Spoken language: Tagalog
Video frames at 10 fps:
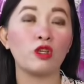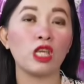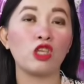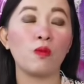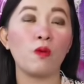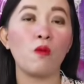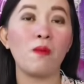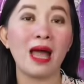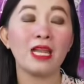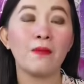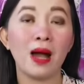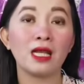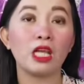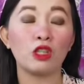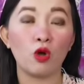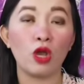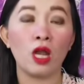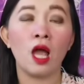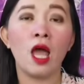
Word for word: po sa inyo pong money magnet oil.